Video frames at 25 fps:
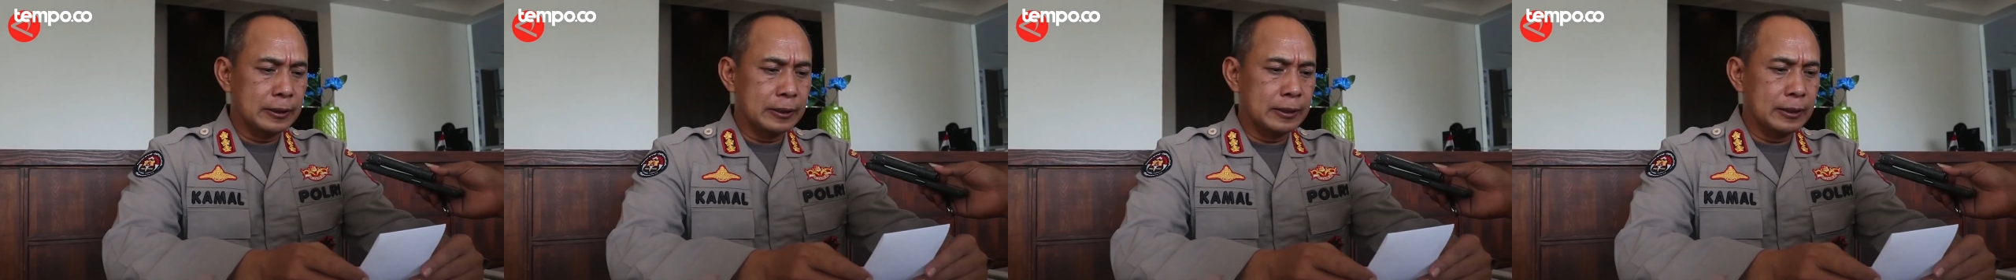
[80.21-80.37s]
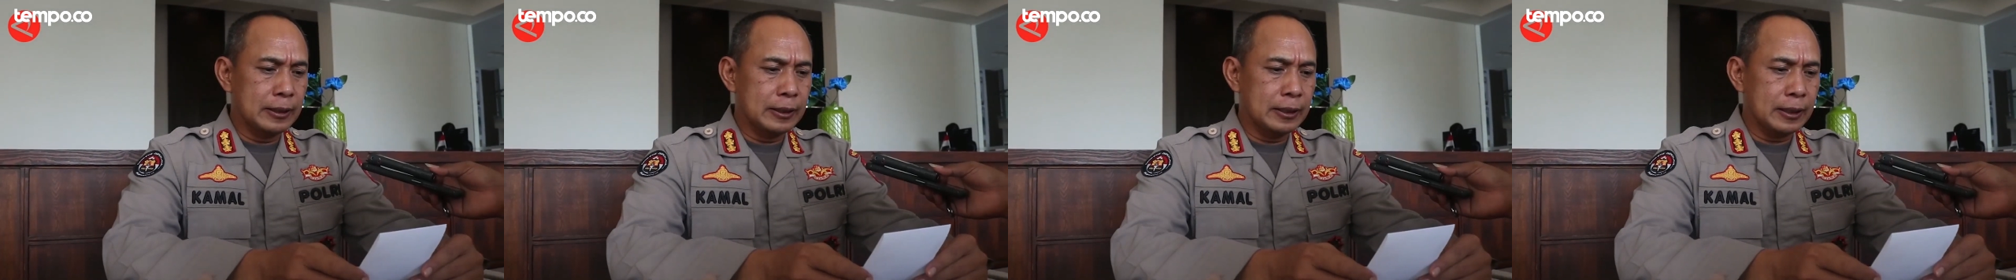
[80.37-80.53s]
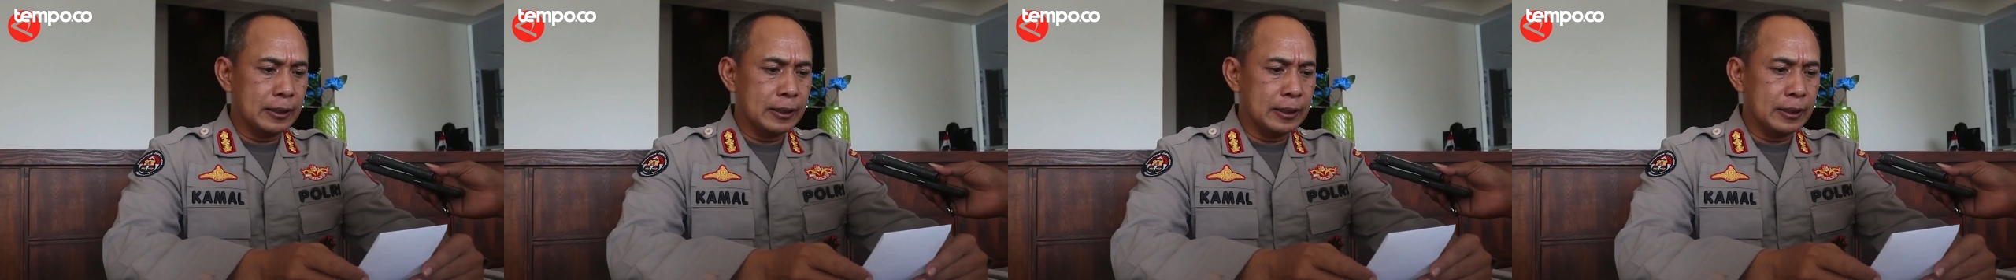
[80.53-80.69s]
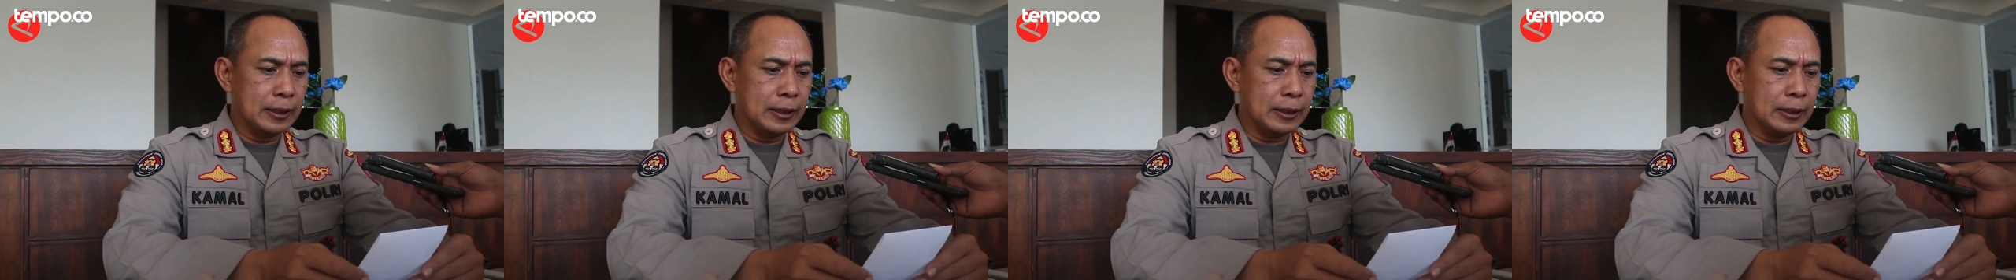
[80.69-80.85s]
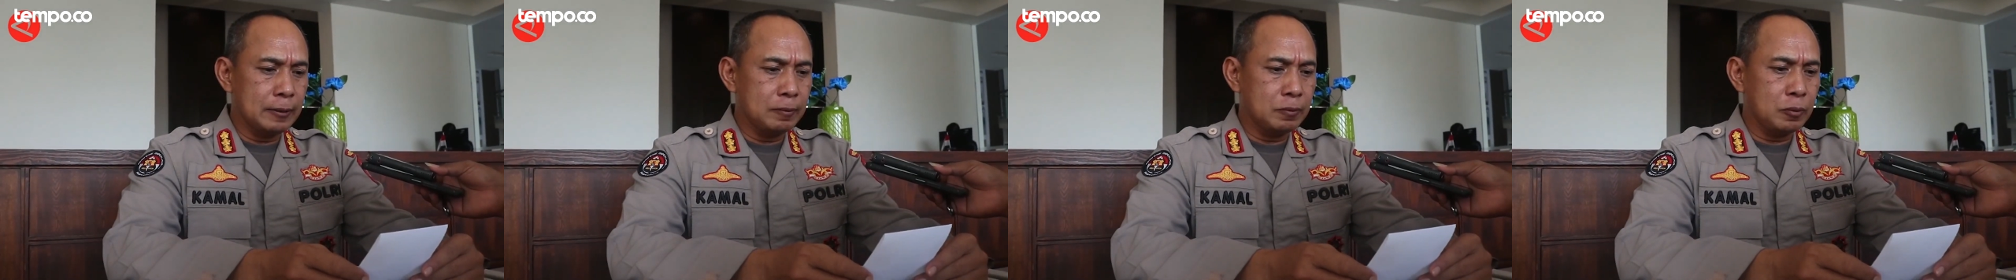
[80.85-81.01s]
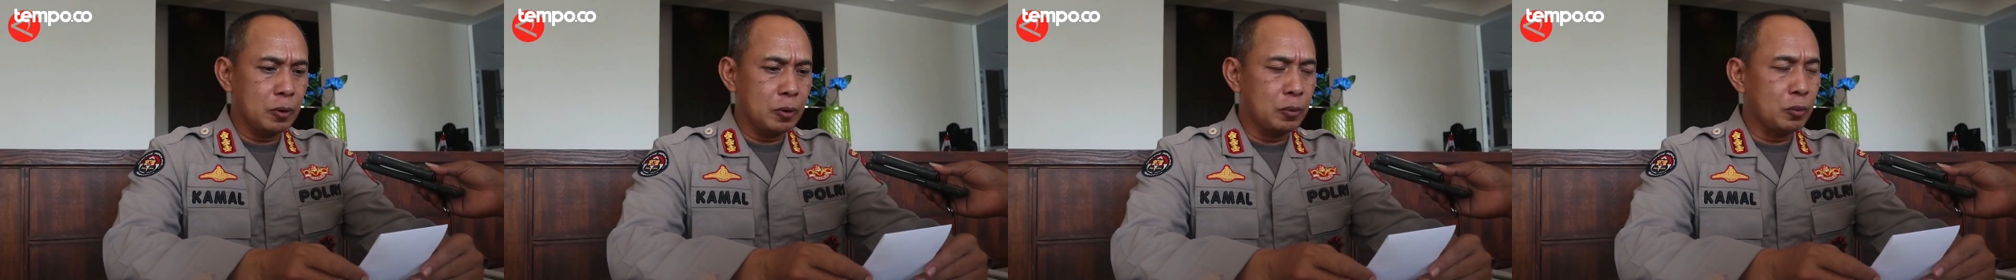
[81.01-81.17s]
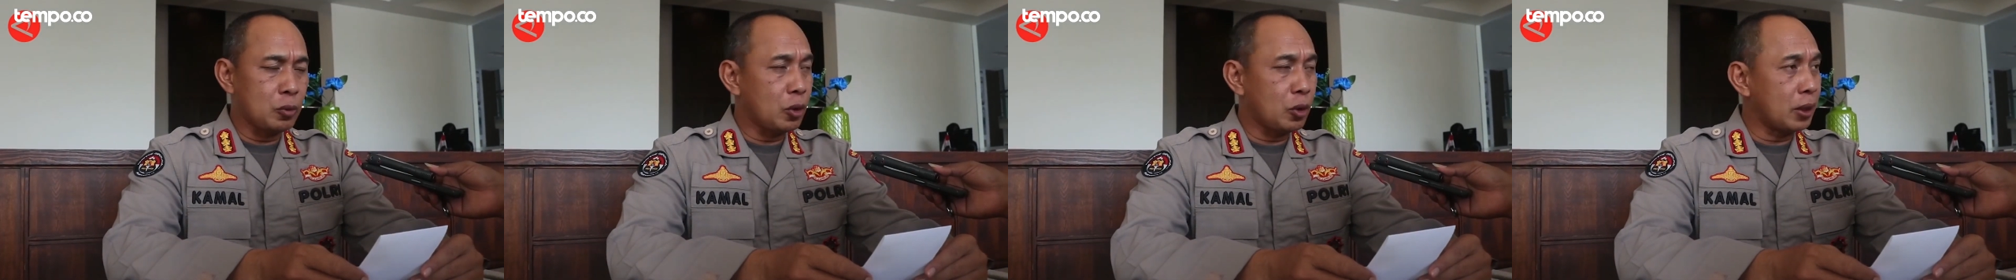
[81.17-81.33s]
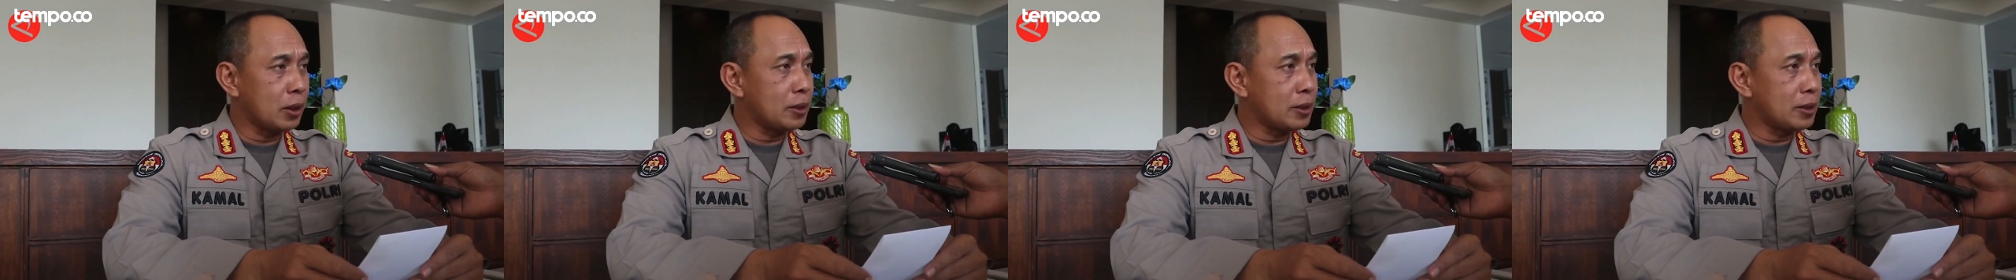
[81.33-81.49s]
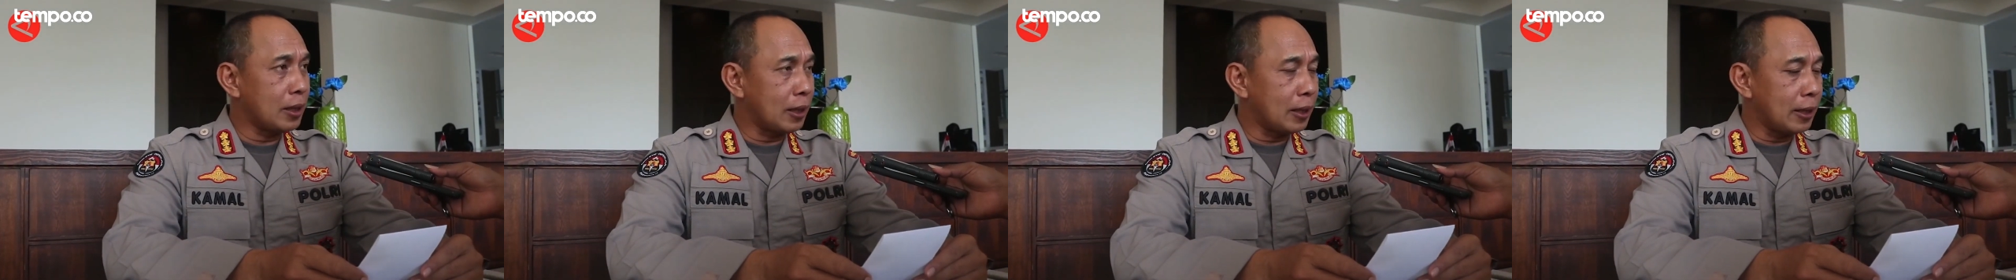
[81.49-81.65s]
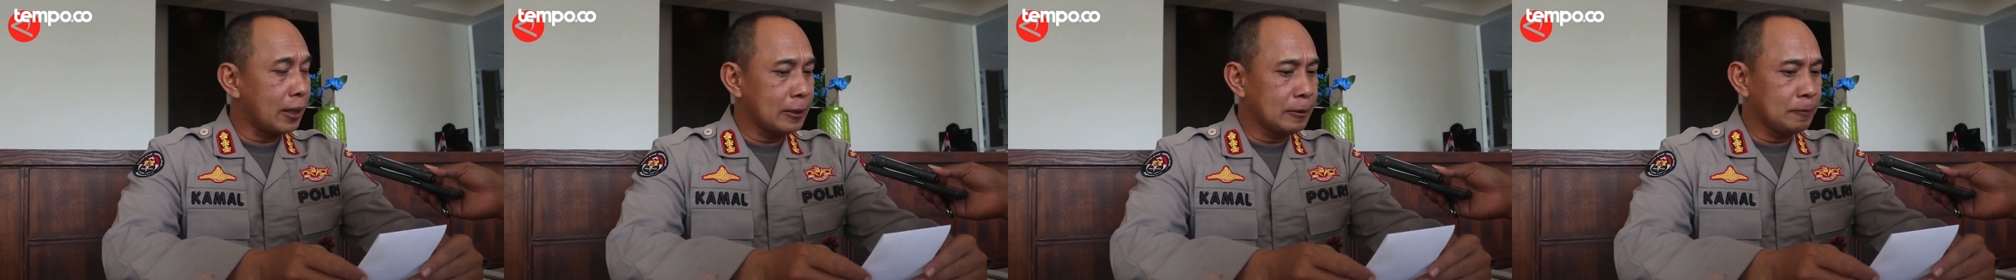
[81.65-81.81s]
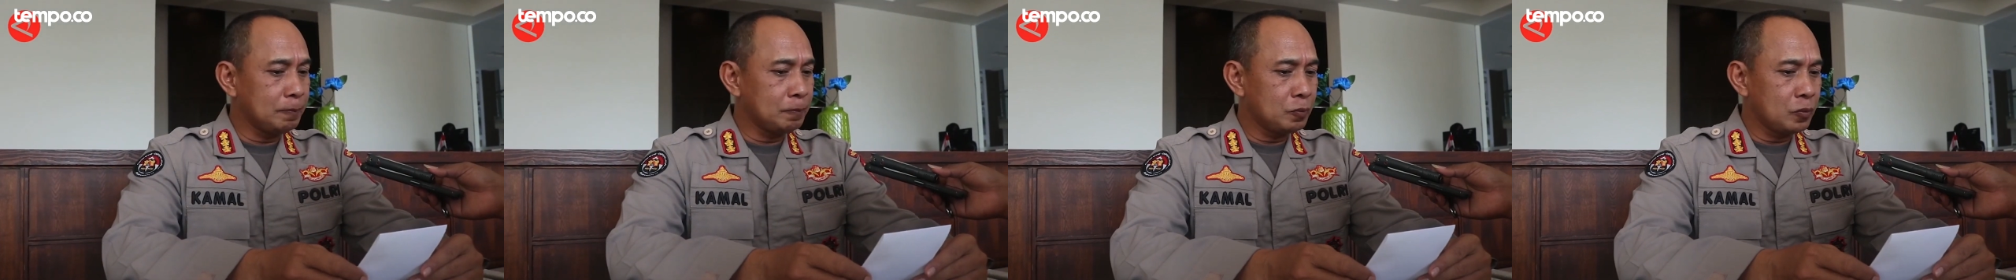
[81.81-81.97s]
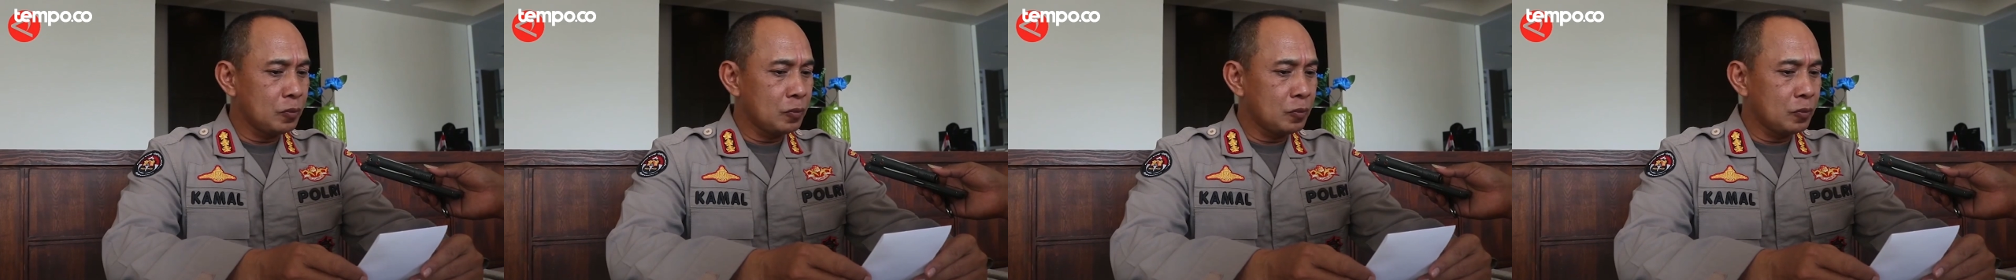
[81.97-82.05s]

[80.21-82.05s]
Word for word: ini adalah pembangunan jalan